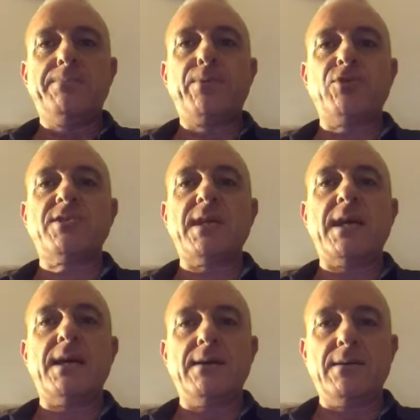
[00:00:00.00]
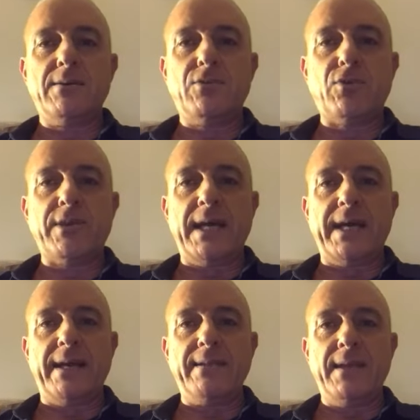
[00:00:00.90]
possa eh,
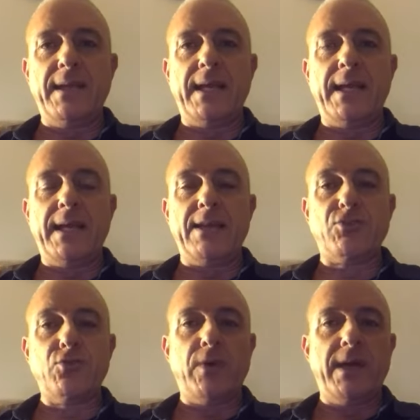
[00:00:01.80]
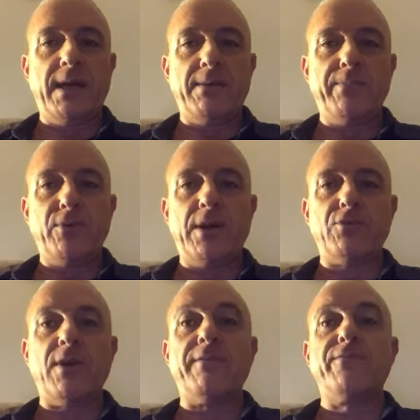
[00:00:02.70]
tornare a dire la sua in
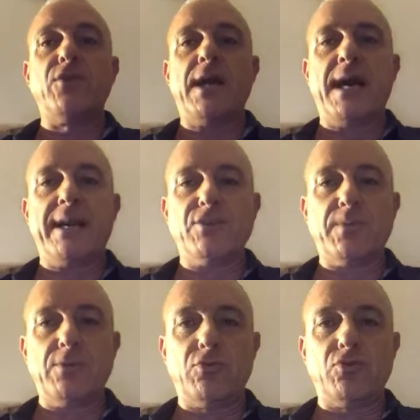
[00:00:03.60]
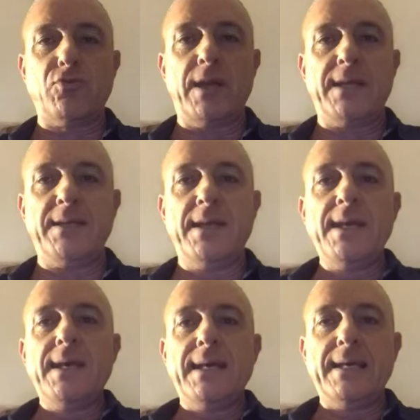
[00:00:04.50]
campionato e a volare, soprattutto sulle ali
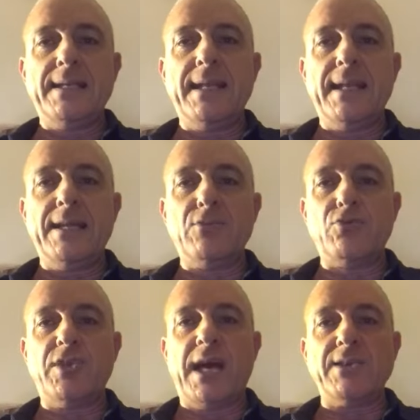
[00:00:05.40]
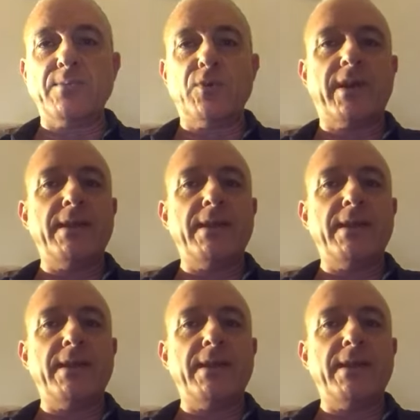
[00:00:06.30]
eh, dell'entusiasmo.